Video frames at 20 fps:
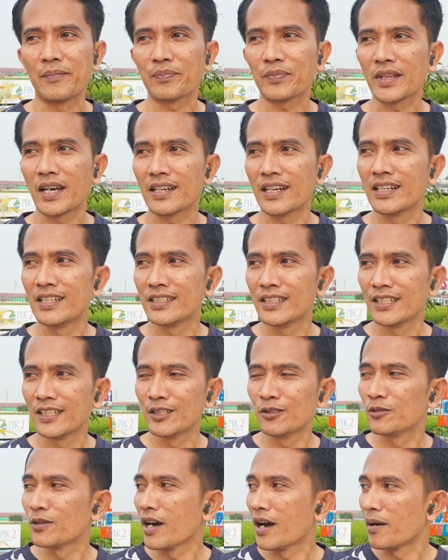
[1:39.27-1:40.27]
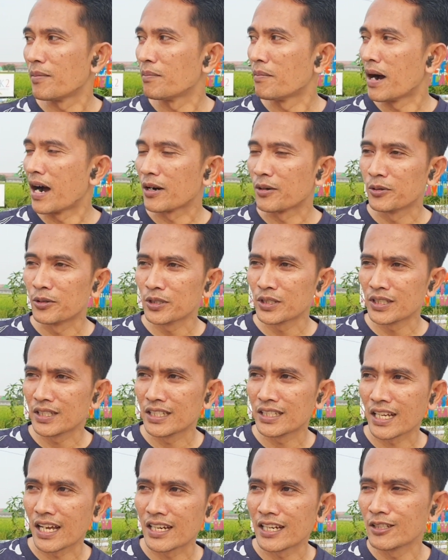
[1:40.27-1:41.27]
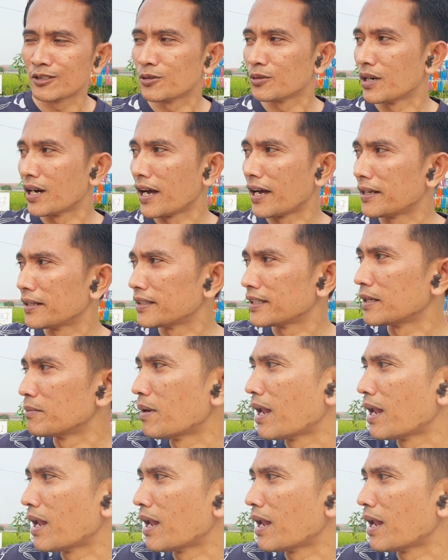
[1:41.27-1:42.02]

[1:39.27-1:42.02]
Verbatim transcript: Karena di sini juga bagus, di sana juga di